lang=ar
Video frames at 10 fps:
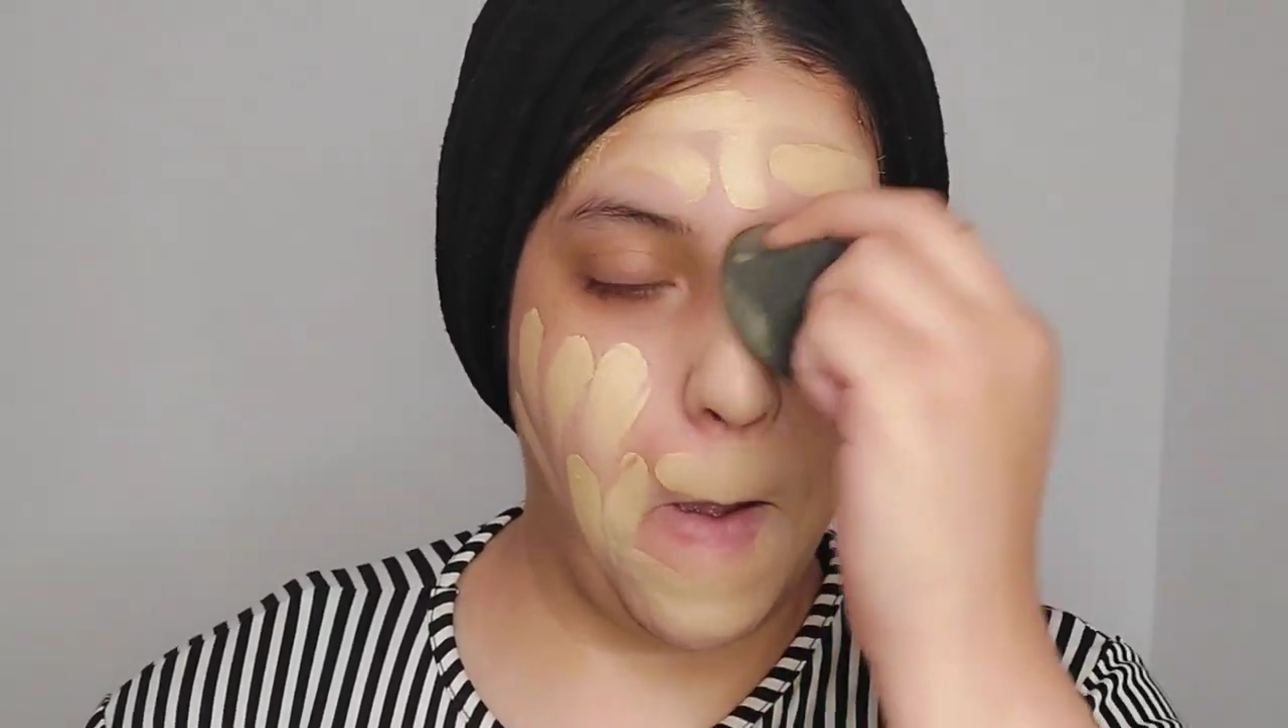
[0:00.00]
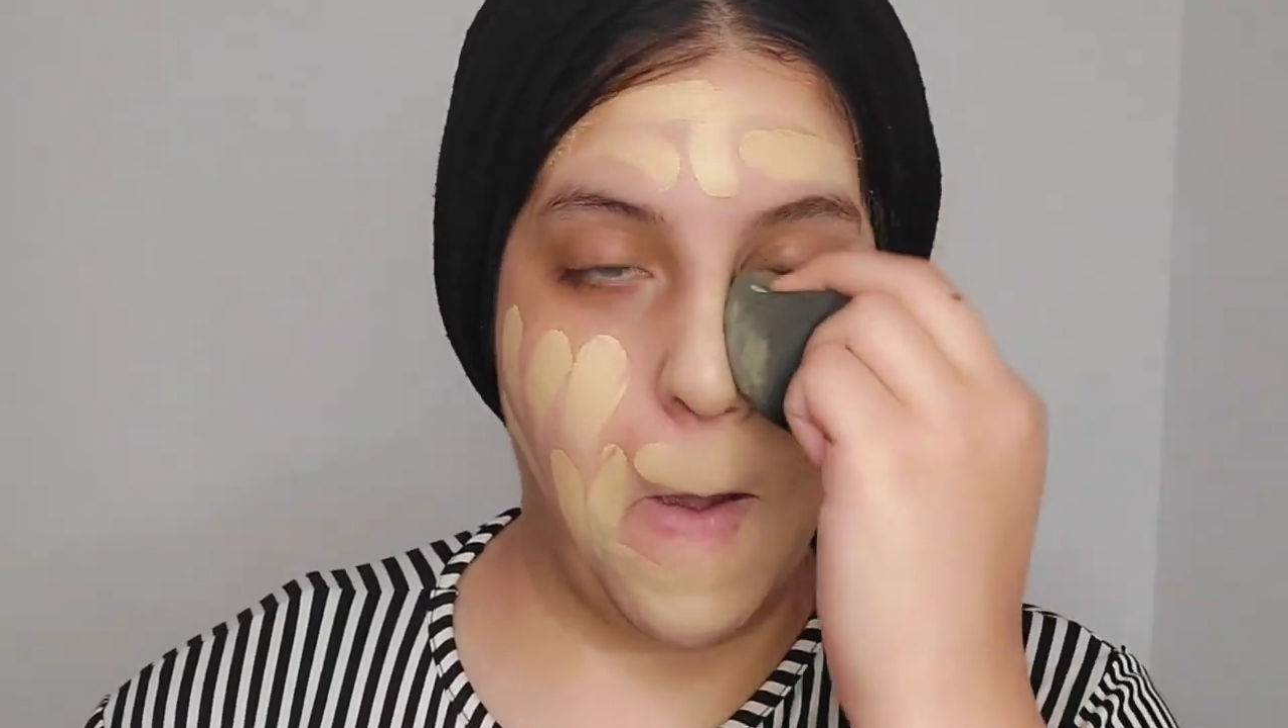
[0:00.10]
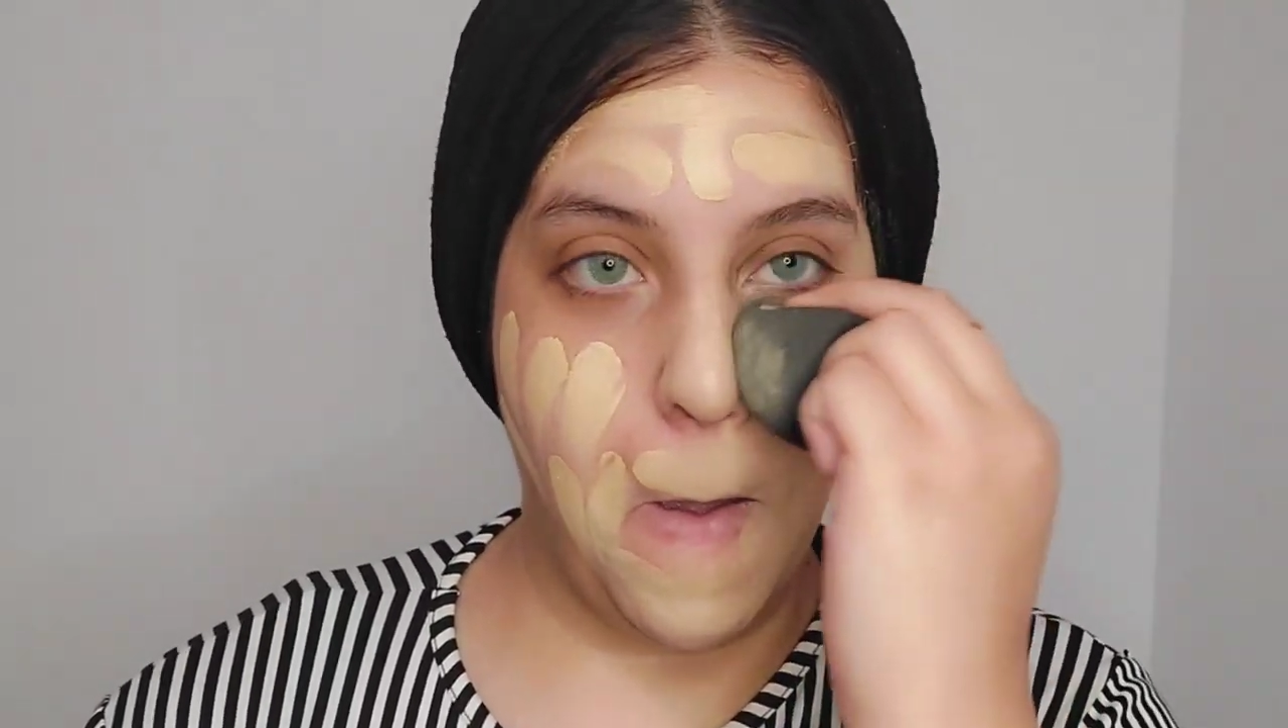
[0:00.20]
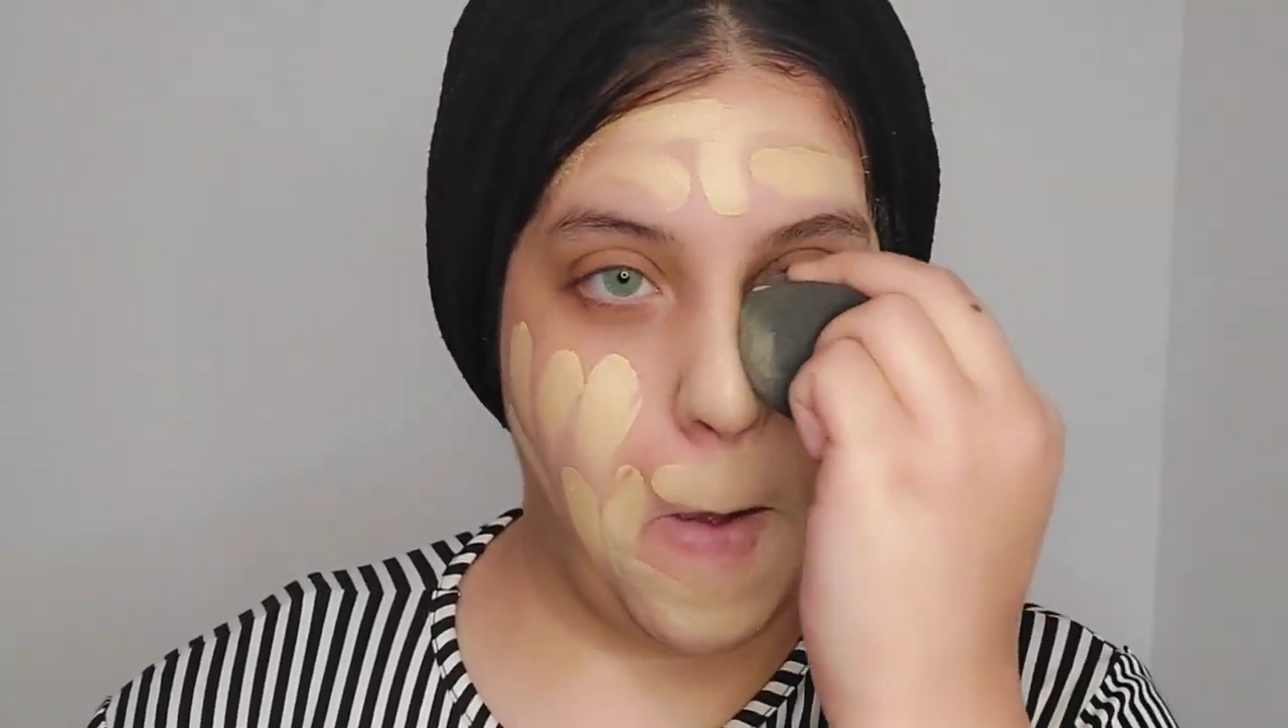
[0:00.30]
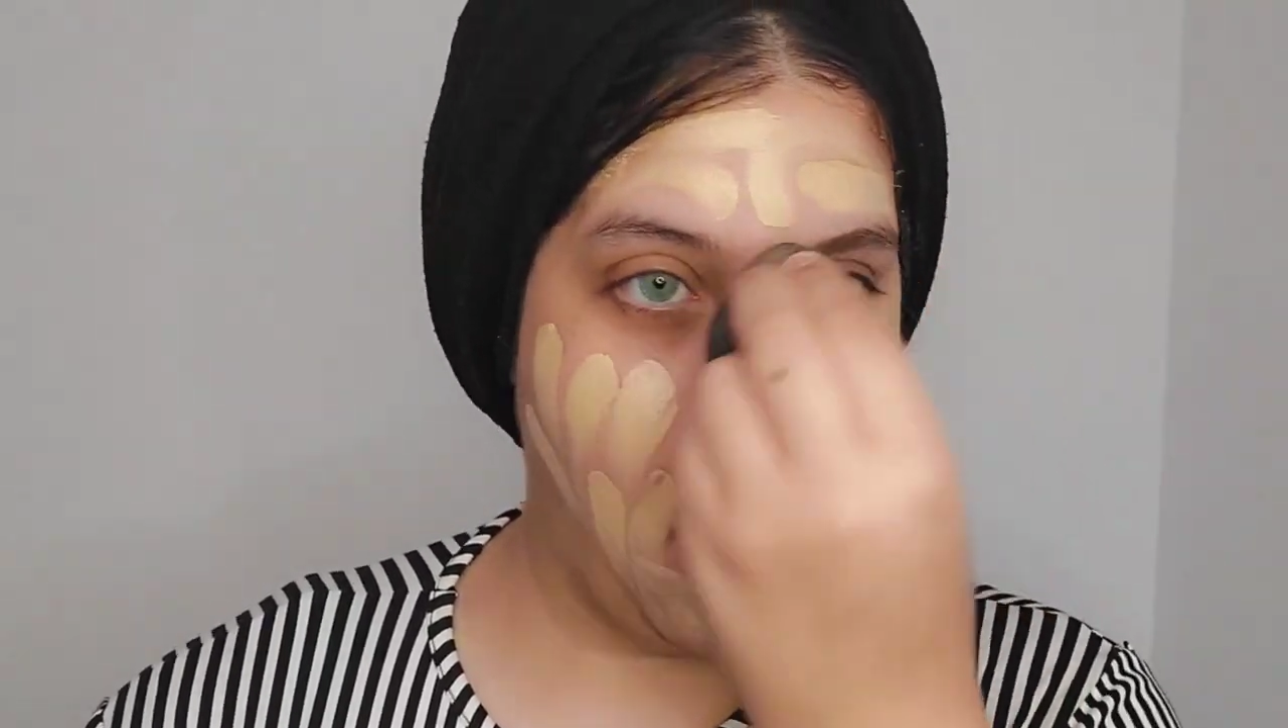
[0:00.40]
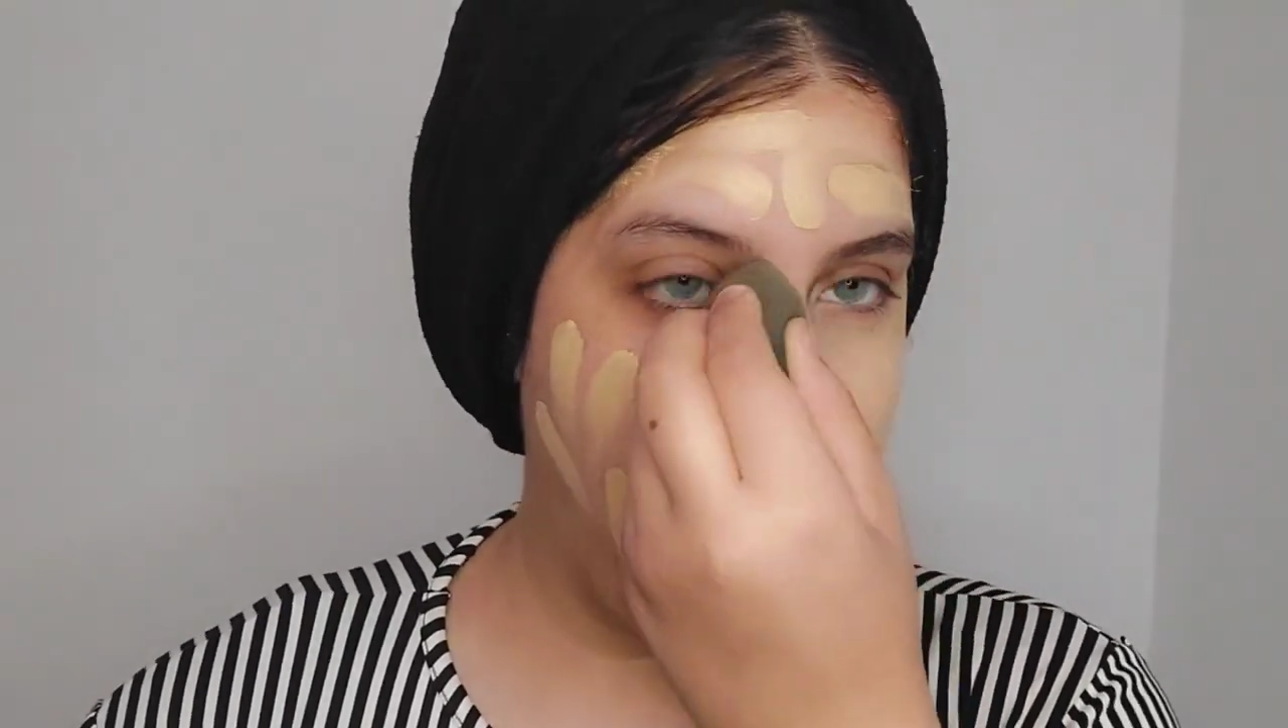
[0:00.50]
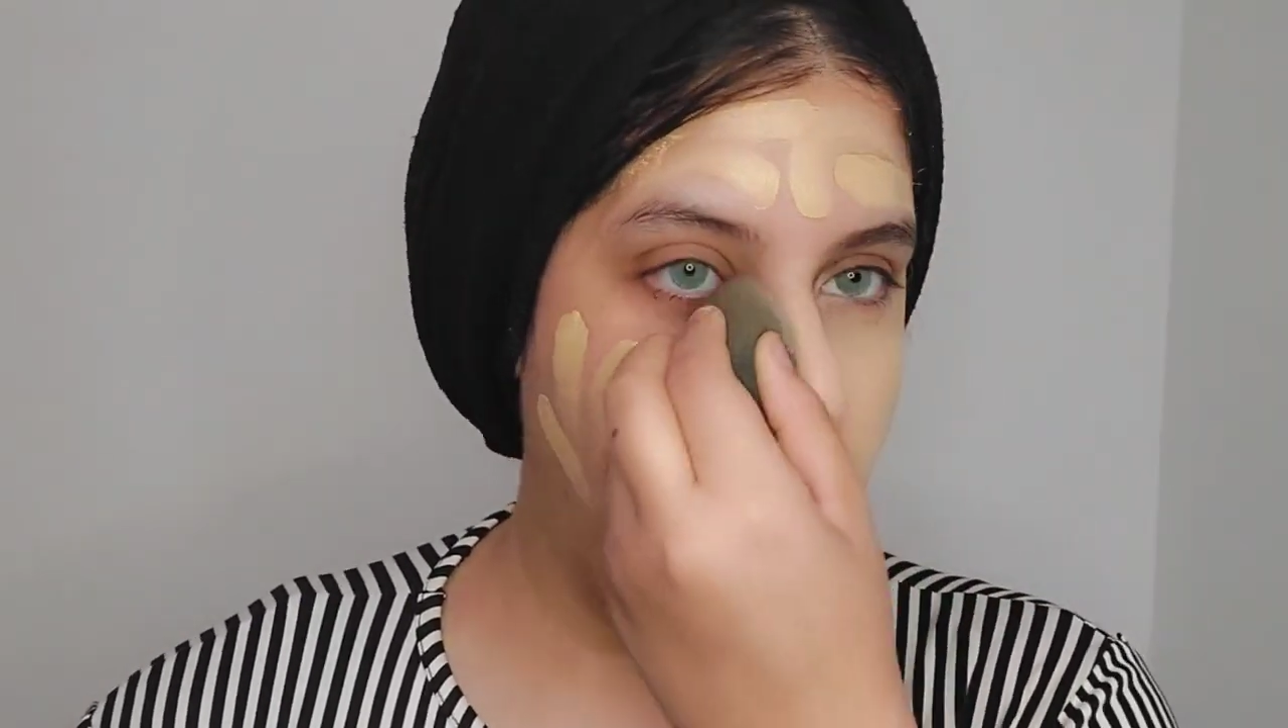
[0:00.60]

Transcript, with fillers: لا